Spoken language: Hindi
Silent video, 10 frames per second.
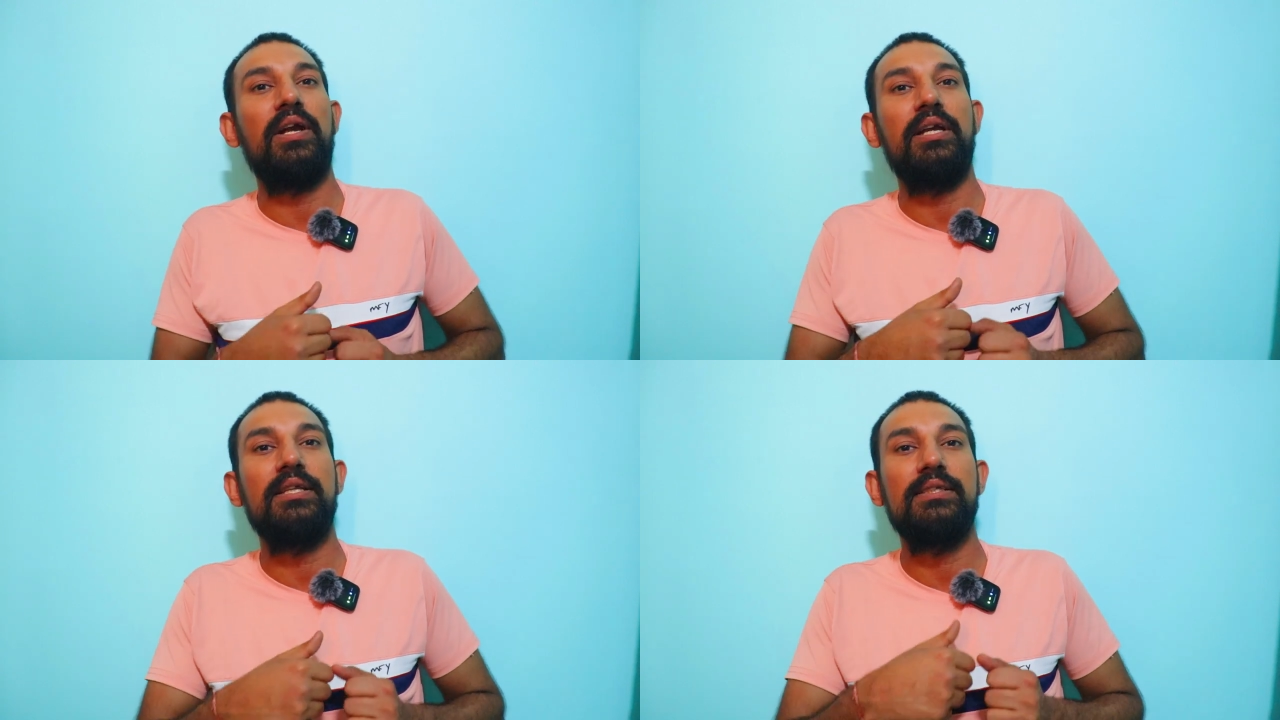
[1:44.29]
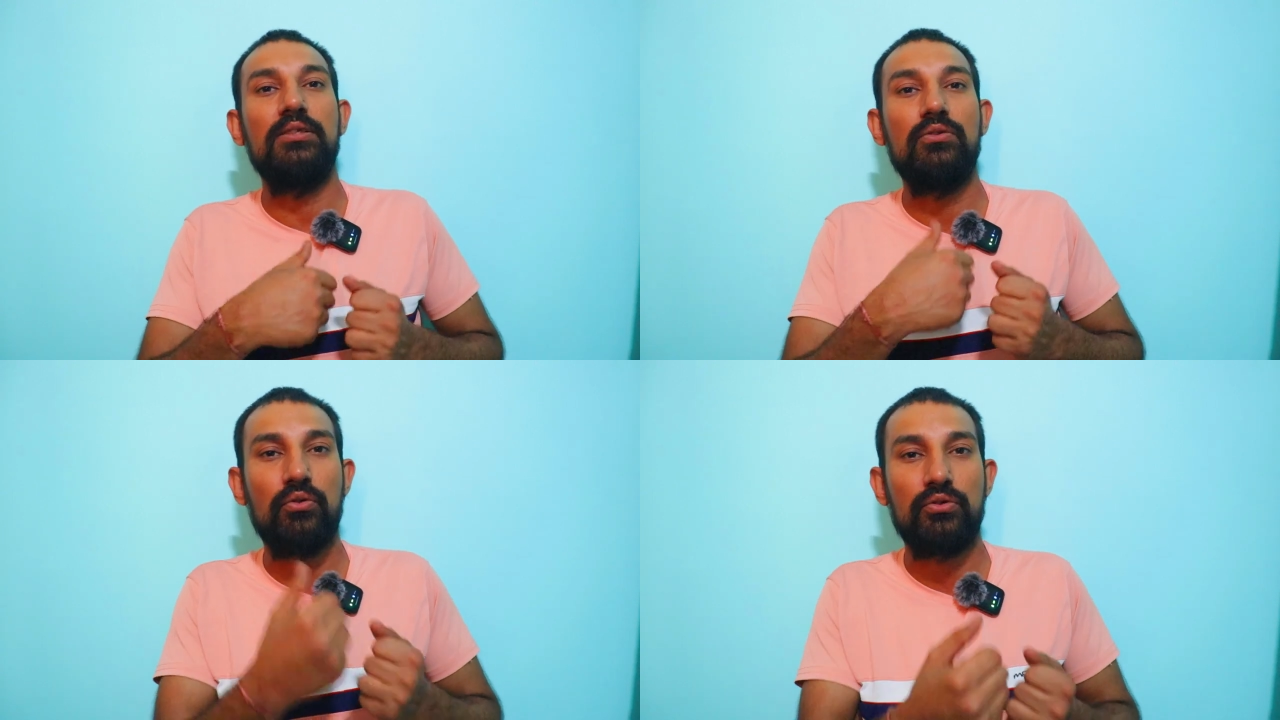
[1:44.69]
फाइटिंग
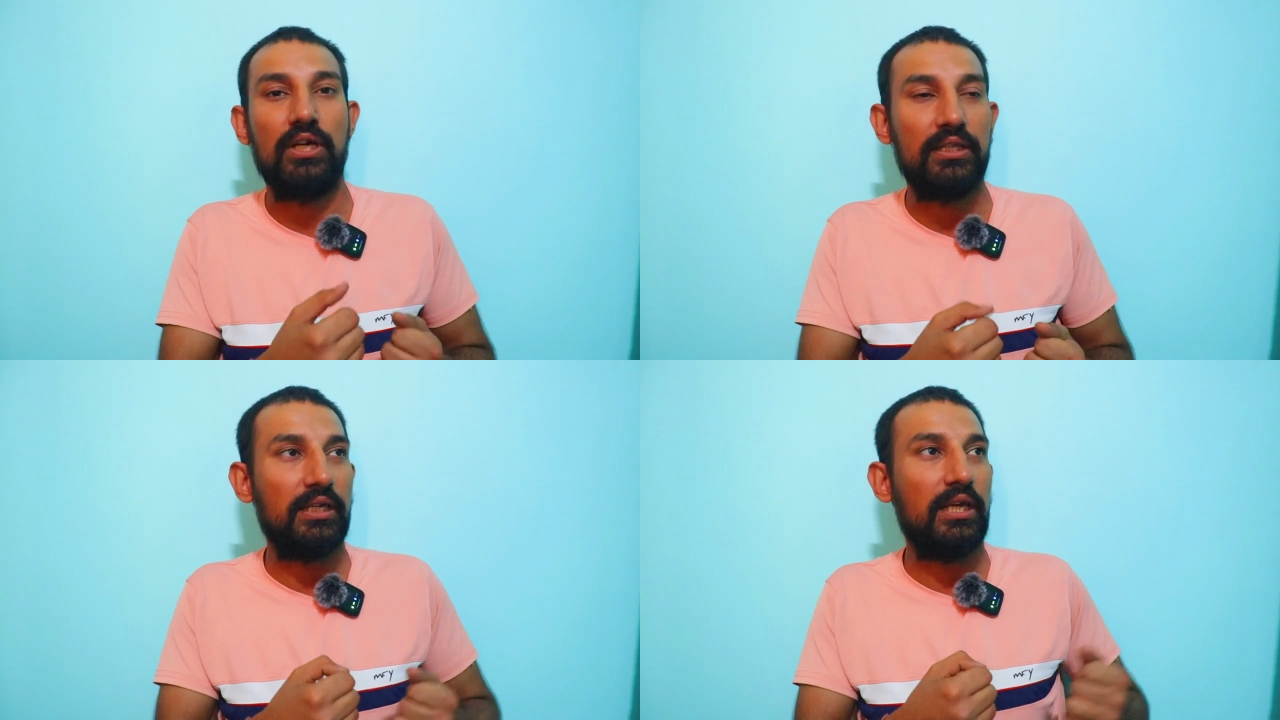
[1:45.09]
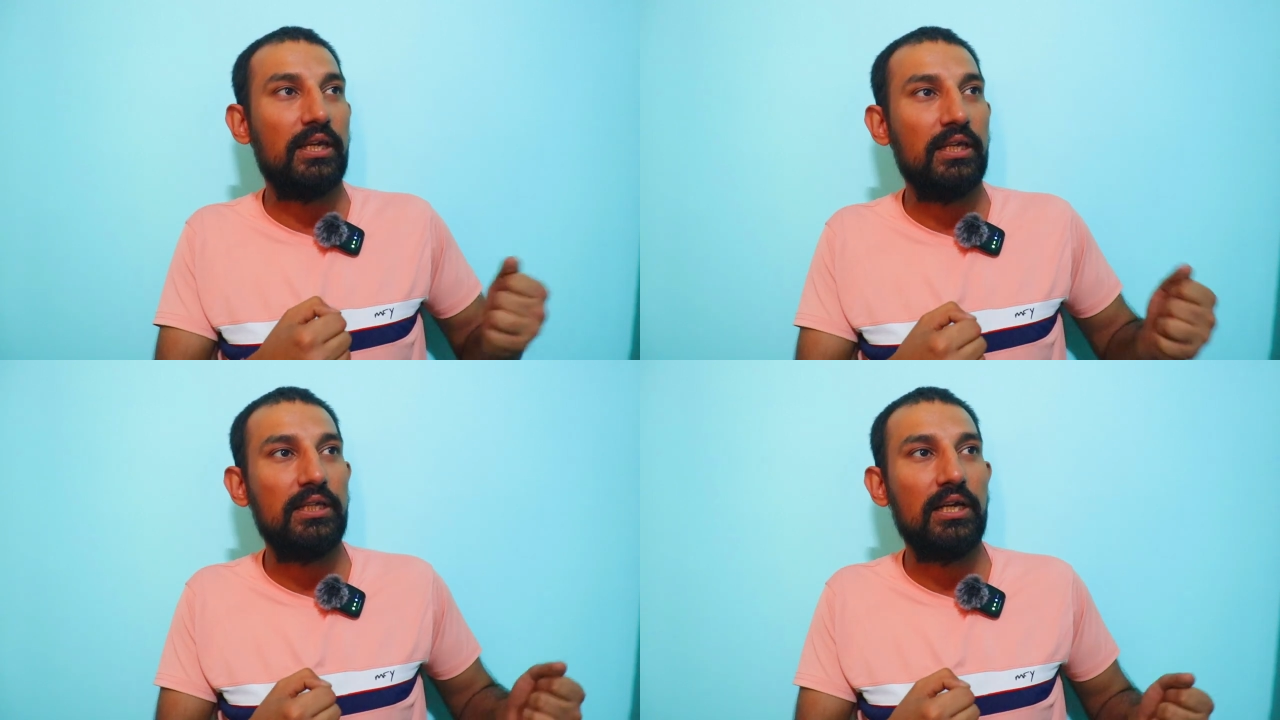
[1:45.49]
सीन सोच रहा था कि यार
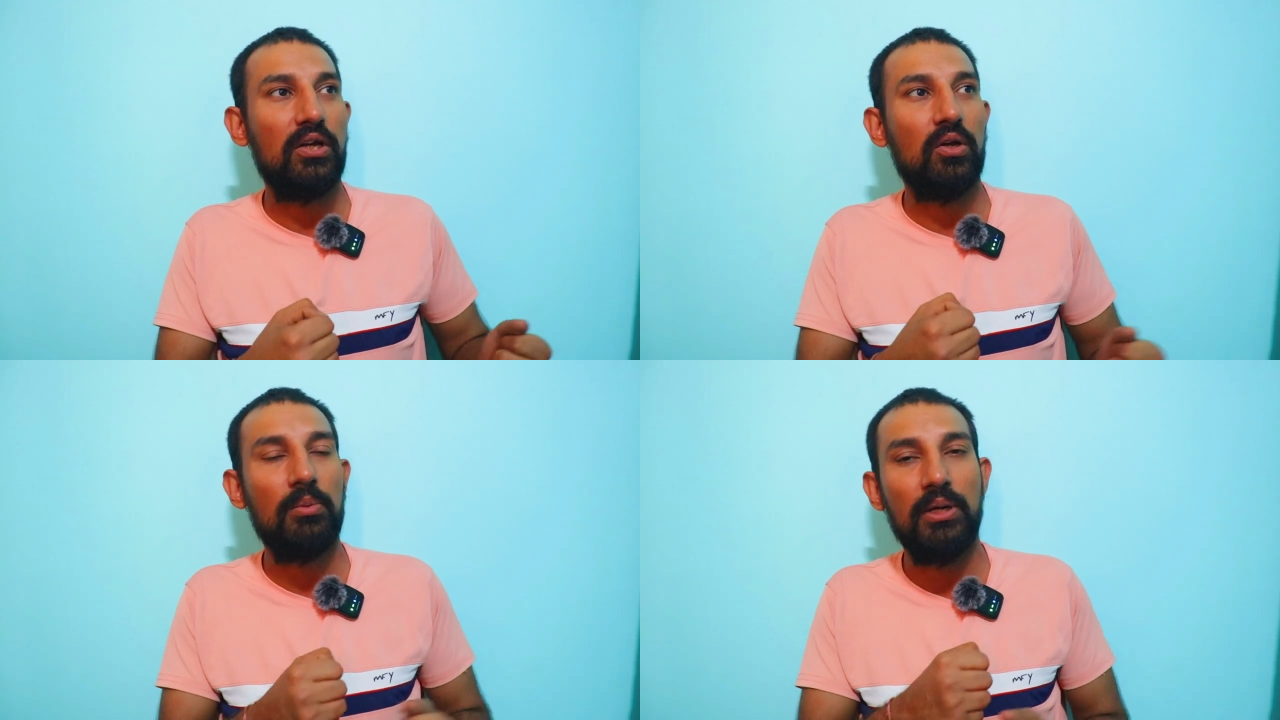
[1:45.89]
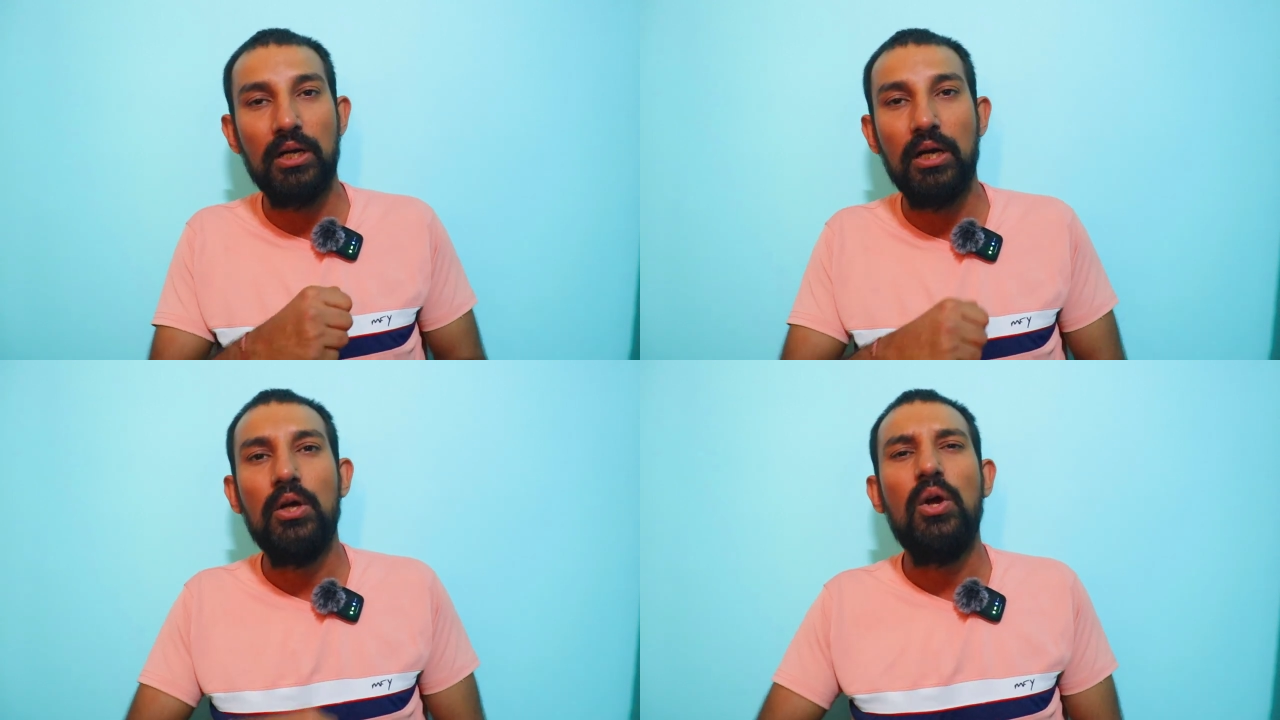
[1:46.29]
ये देखने को
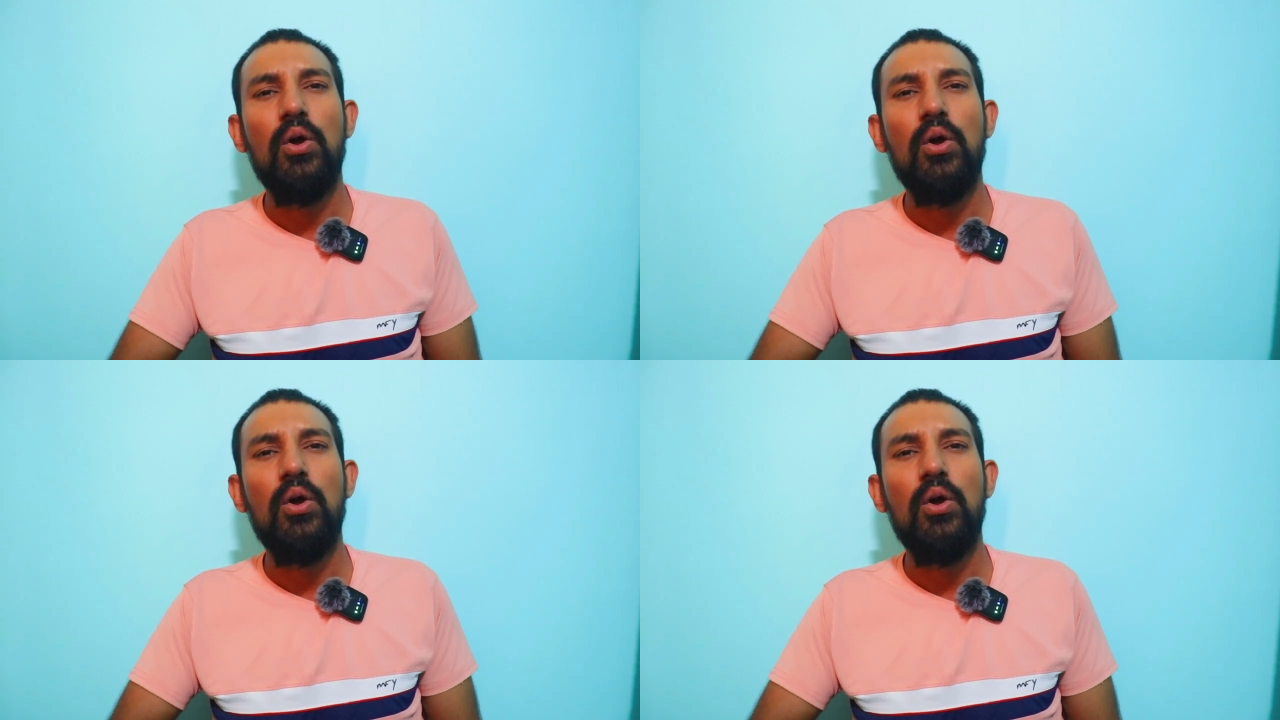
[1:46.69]
मिलेगा